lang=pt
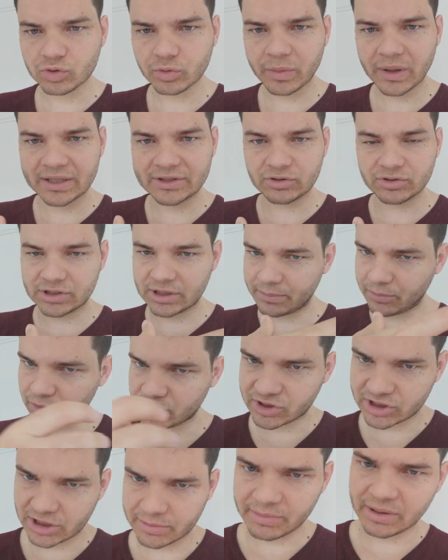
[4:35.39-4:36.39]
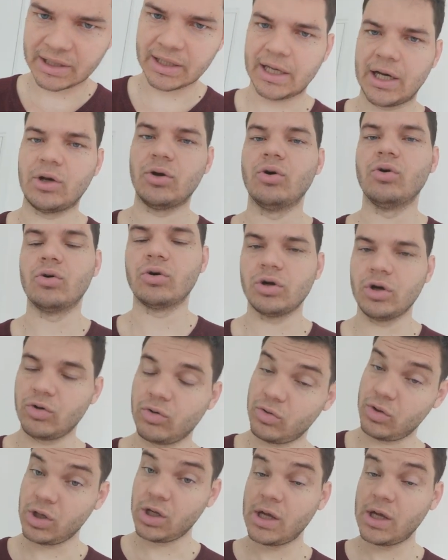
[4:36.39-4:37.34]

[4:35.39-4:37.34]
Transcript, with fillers: O Brasil se aproxima, claro, eu, eu,